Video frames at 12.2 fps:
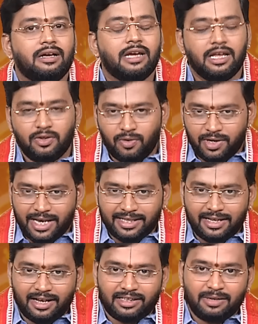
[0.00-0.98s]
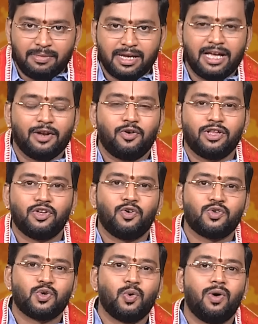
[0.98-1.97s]
ஏதோ யதார்த்தமாக யாரோ ஏதோ
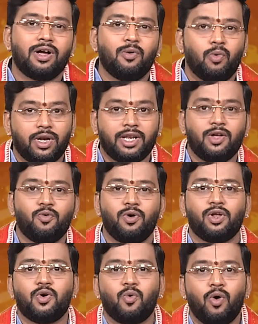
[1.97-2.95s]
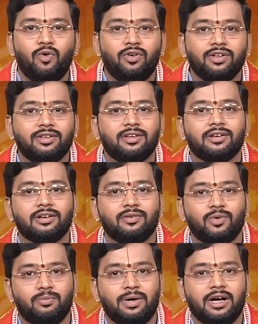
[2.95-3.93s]
ஒன்று சொல்லுவாங்க உடனே உங்களுக்கு கோபம் வந்து
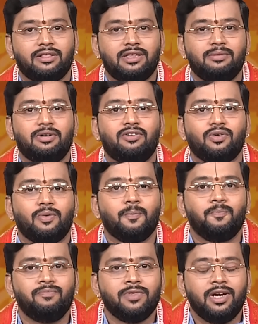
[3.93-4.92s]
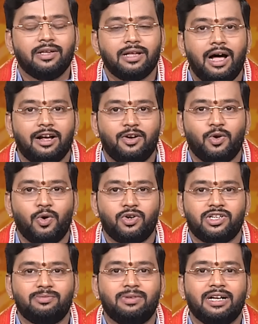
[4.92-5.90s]
ரொம்ப அதிகமாக வரும் அந்த
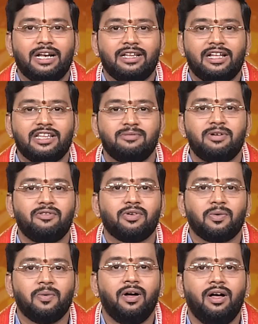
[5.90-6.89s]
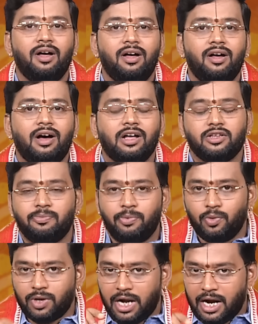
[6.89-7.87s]
ஆக்ரோஷம்ங்கிறது அதிகமாக வரும் அது
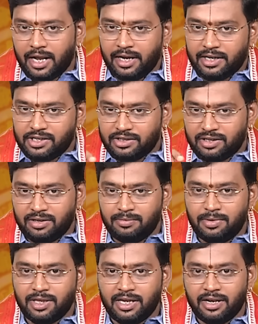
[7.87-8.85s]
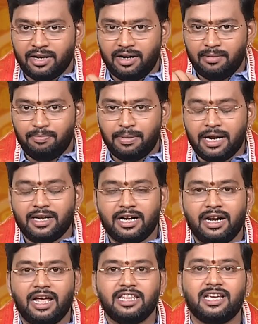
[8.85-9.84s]
பூராட நட்சத்திரங்கும் பொழுது இன்றைய நாள்
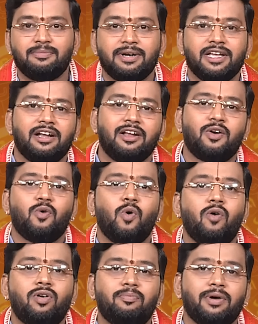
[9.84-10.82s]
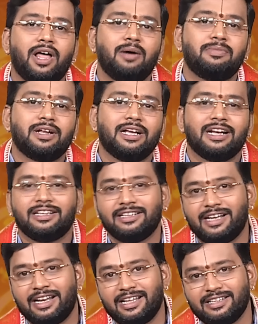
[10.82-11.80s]
பெண்கள் அதிகப்படியான கோபப்படாமல் இருக்கிறது
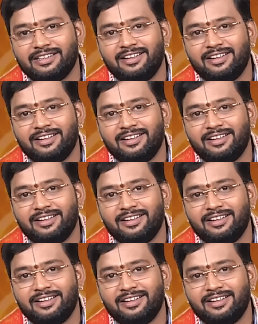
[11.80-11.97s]
நல்லது